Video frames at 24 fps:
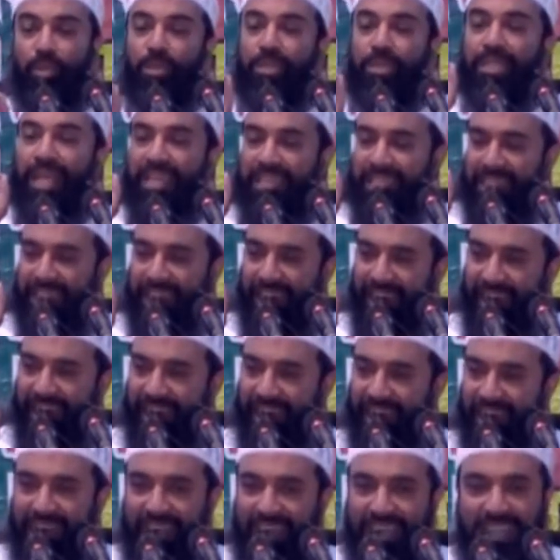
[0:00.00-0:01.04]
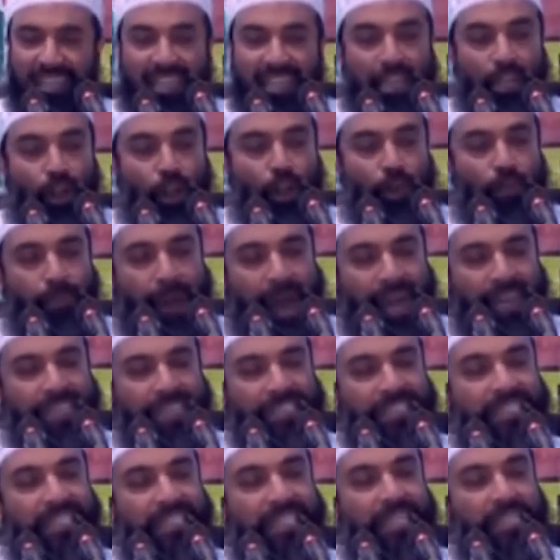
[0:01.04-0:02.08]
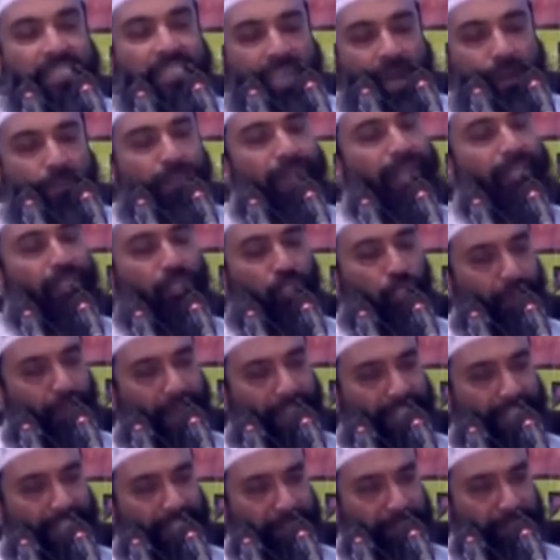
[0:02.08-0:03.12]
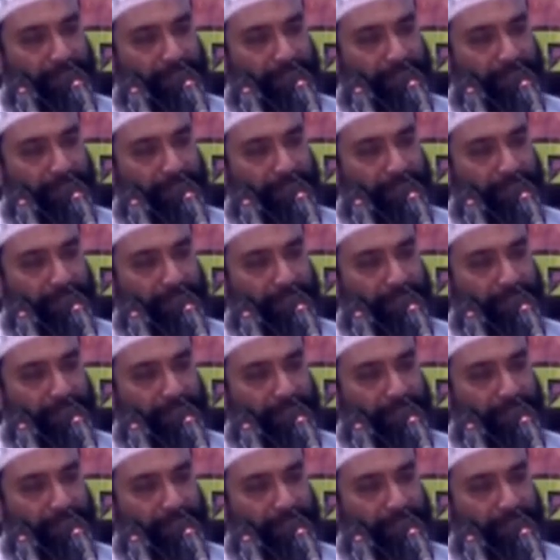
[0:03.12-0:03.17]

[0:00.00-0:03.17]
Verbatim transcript: উদ্দেশ্যে সেটা হলো বাণিজ্যিক সাম্রাজ্যবাদ